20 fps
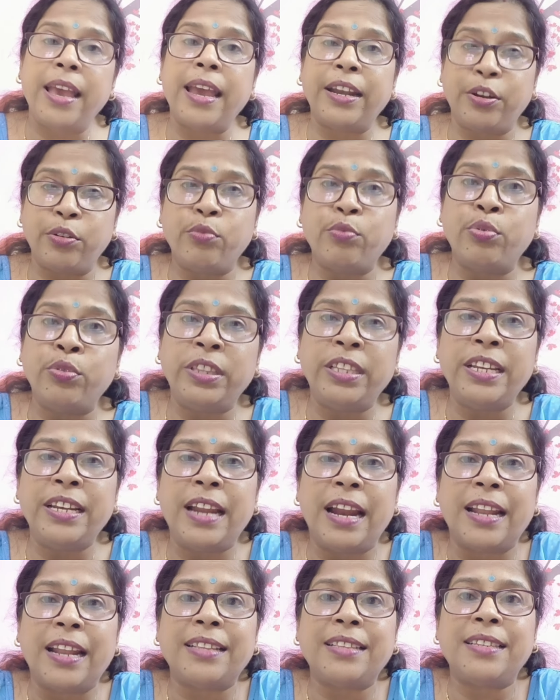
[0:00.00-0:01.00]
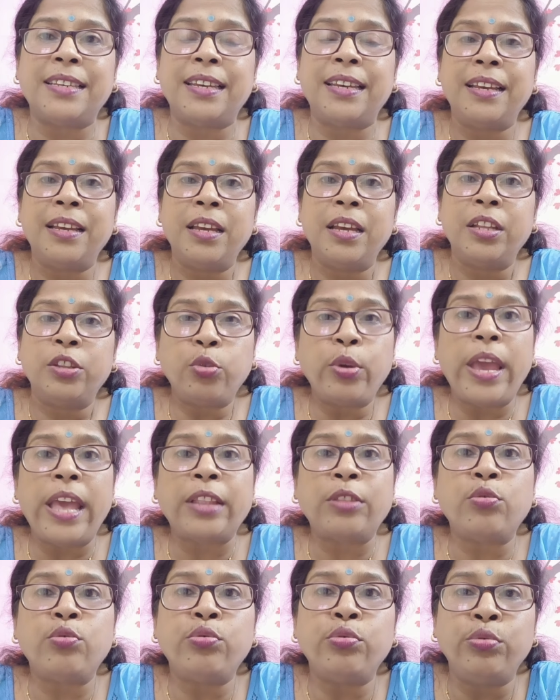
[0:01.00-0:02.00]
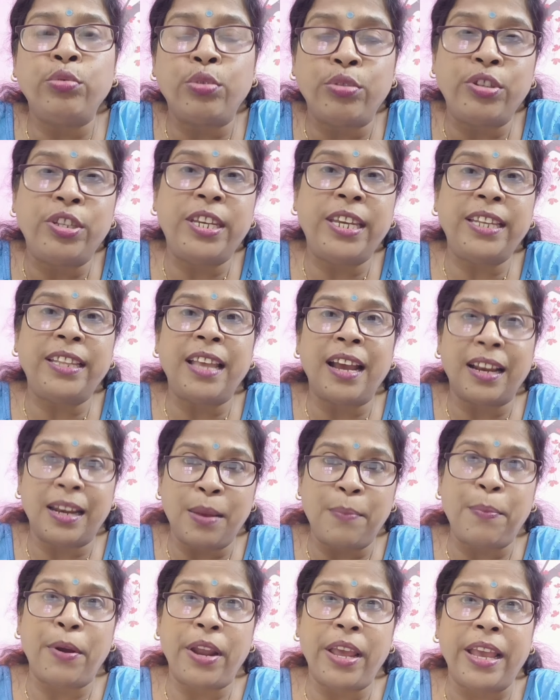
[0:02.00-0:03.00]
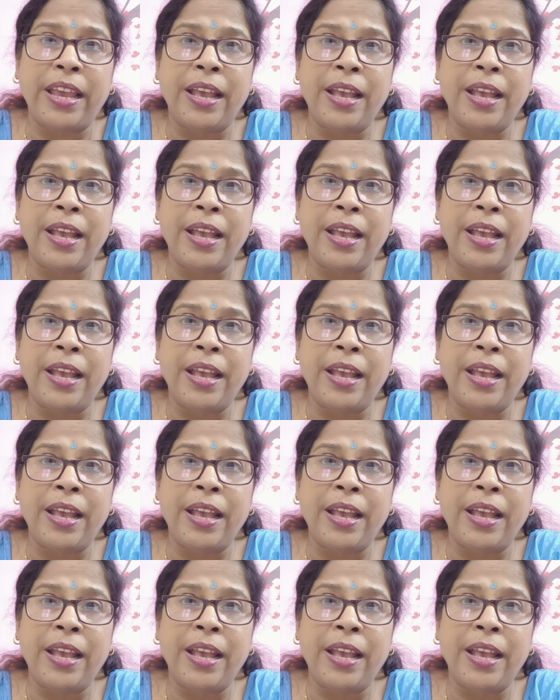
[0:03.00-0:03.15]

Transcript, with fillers: একটু খুন্তি নাড়াচ্ছে তো এত সুন্দর ঝি থাকলে পরে